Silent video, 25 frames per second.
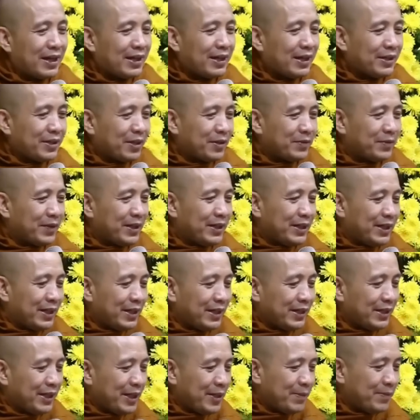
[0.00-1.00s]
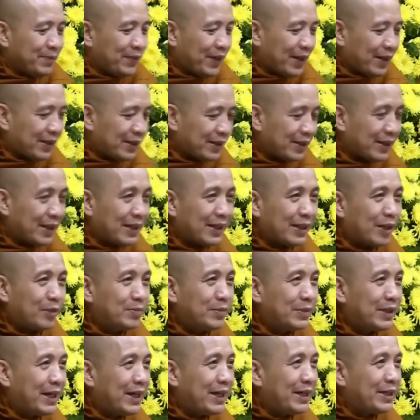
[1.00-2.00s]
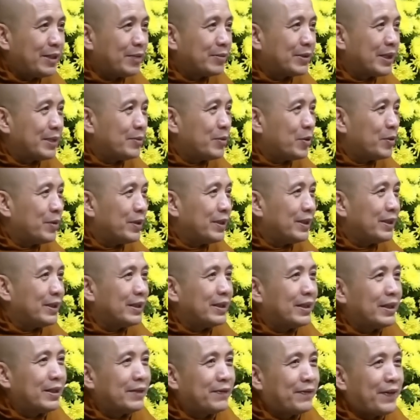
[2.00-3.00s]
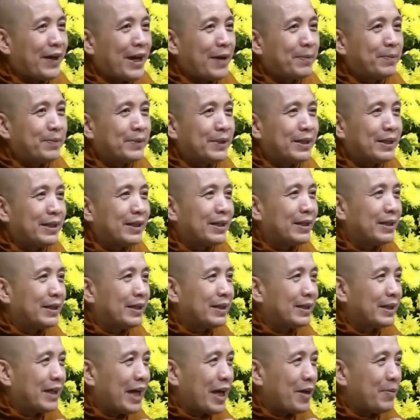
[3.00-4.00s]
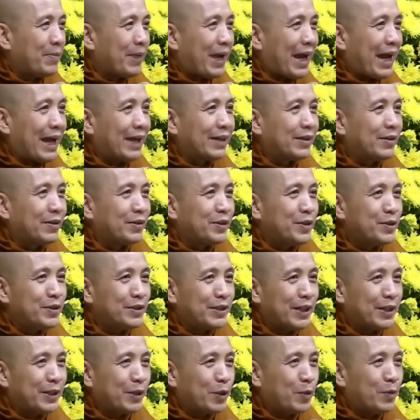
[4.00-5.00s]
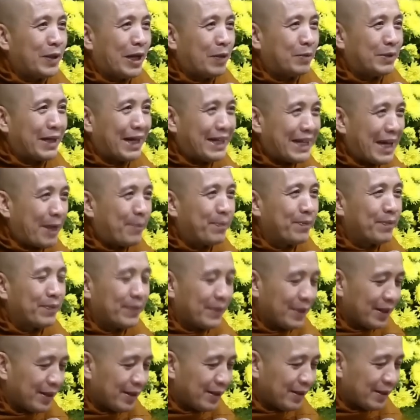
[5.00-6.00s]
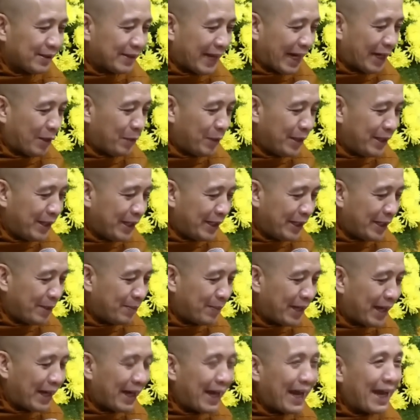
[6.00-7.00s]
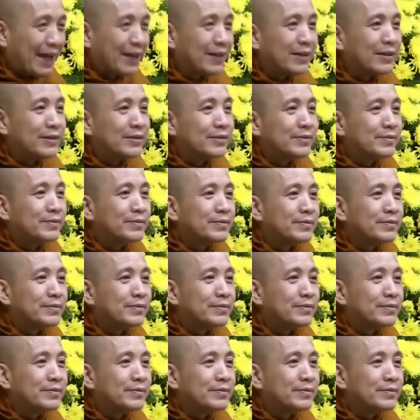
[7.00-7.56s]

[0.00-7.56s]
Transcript: để cho quý vị thêm phần à, không khí trong cái buổi à, pháp à, khai mạc cho chương trình tu học cả năm tặng quý vị thêm bài hát